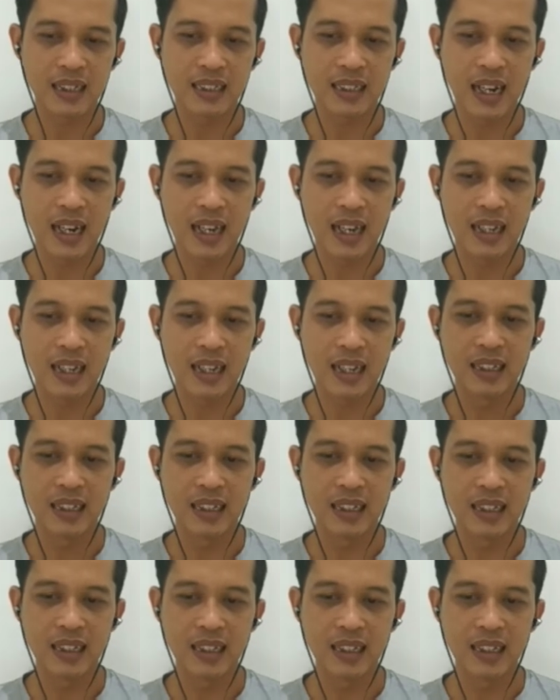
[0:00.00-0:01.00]
instalasi ini
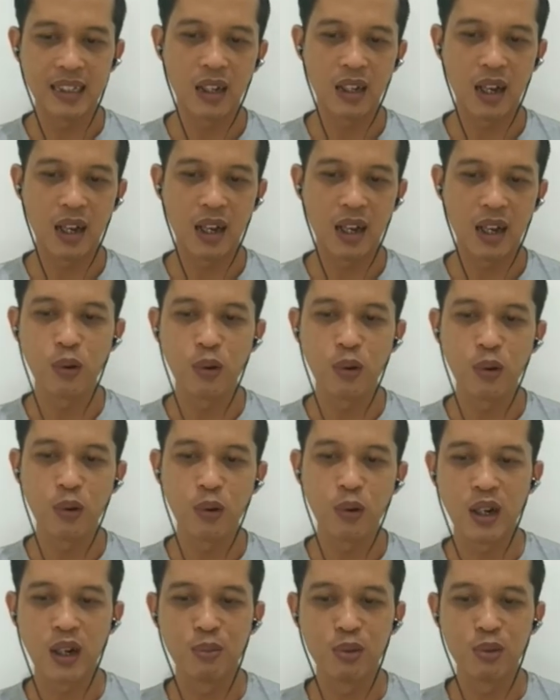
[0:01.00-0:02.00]
sesuai dengan PUIL
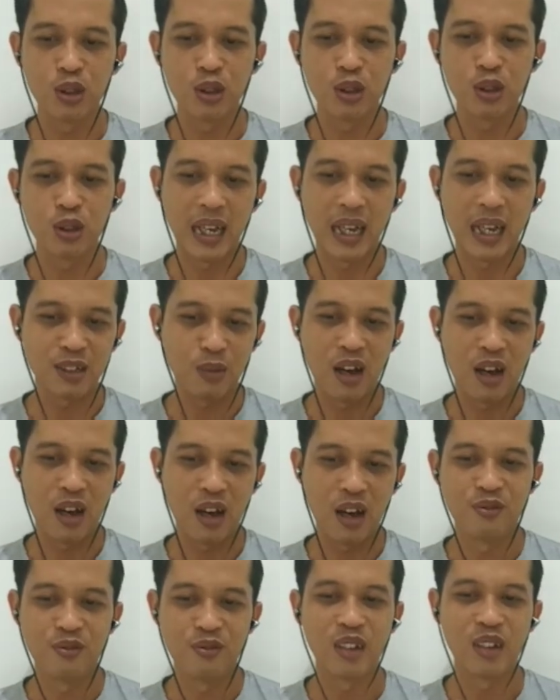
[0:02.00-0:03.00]
2011, maaf,